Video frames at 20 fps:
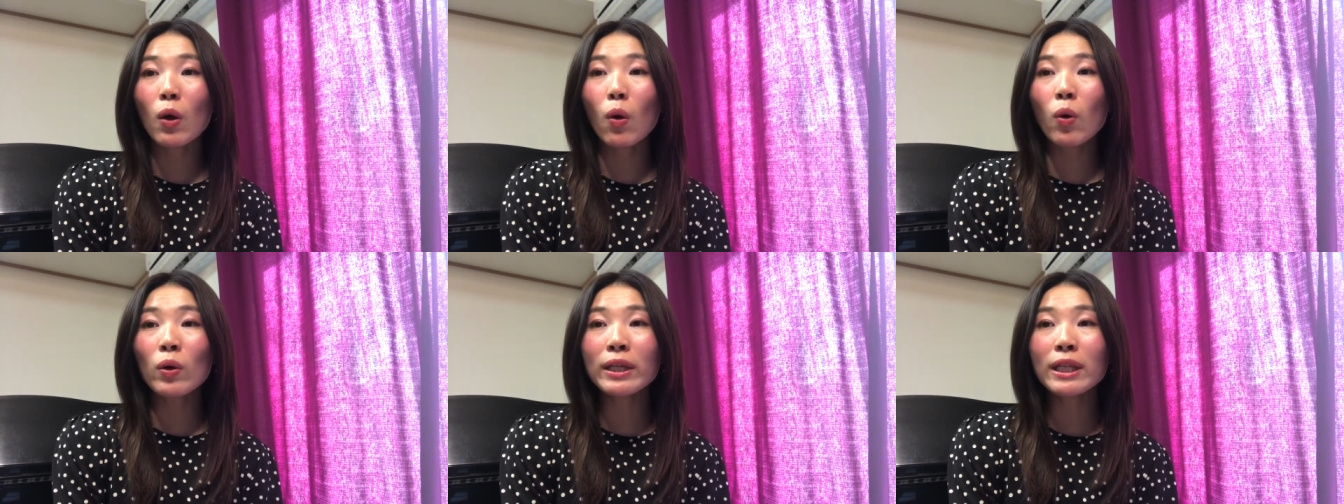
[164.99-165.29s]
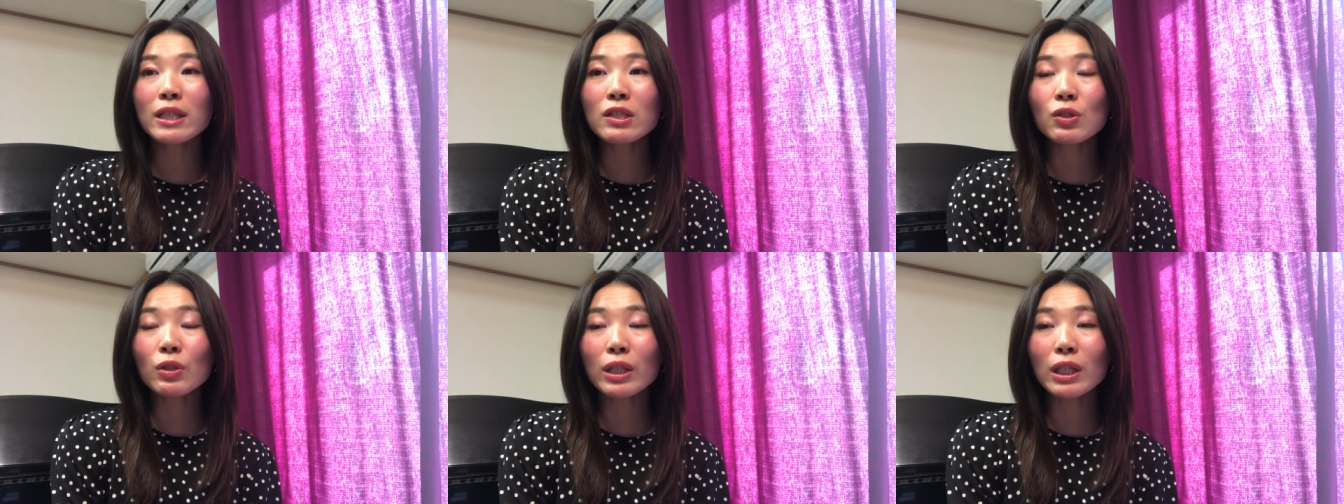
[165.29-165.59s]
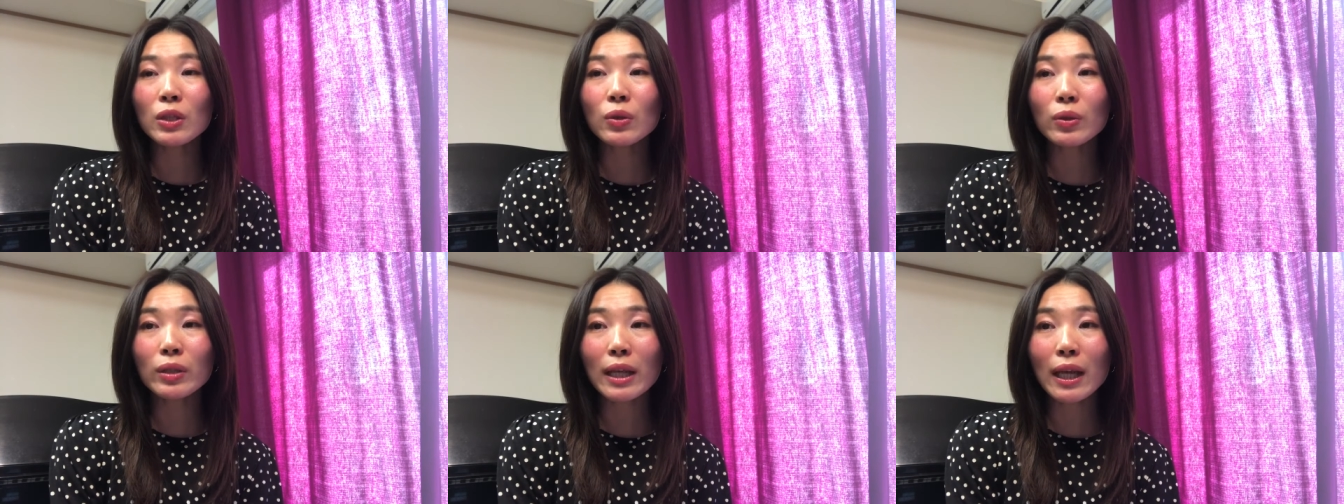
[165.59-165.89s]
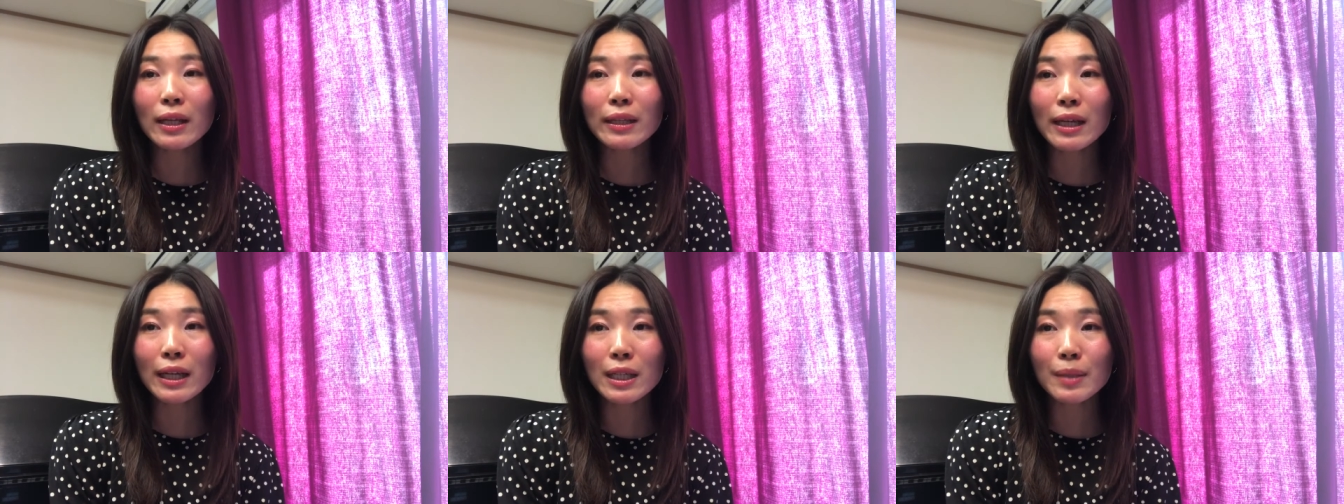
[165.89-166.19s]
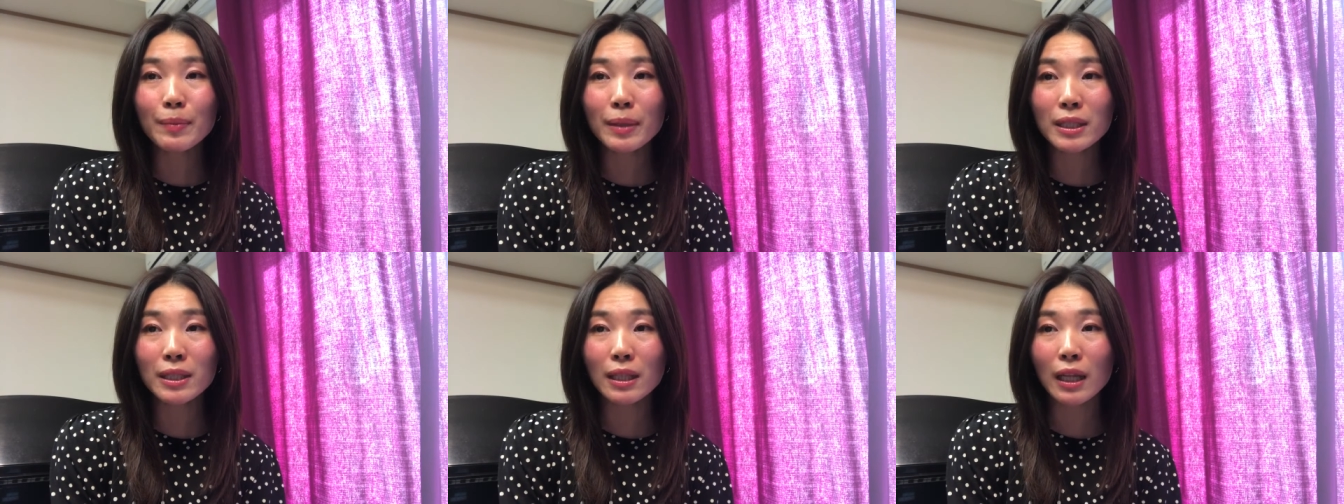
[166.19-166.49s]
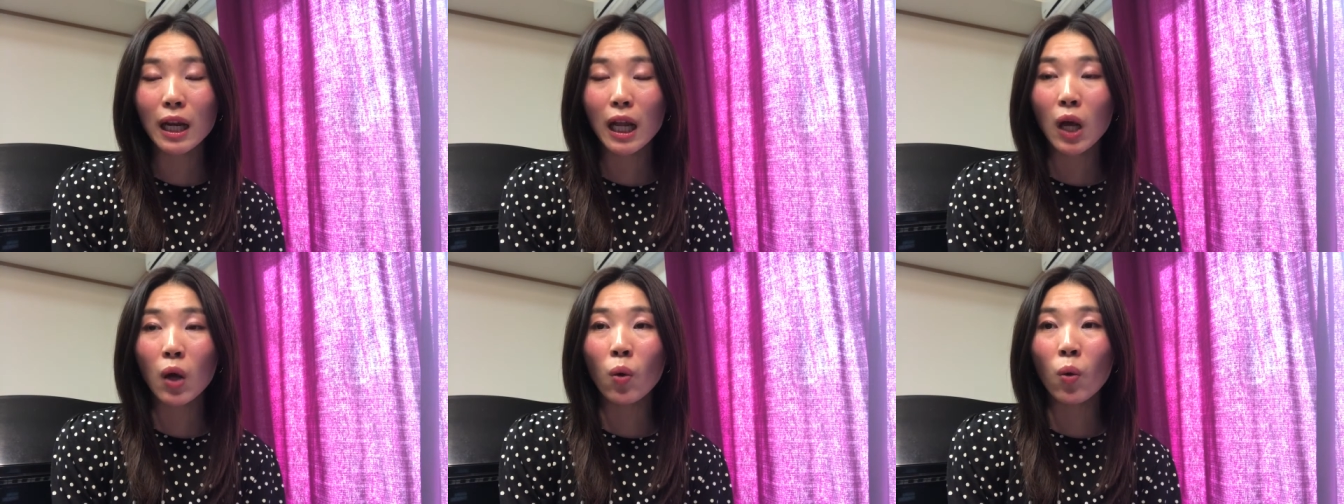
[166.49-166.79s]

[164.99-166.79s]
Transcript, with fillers: お気づきの点がありましたら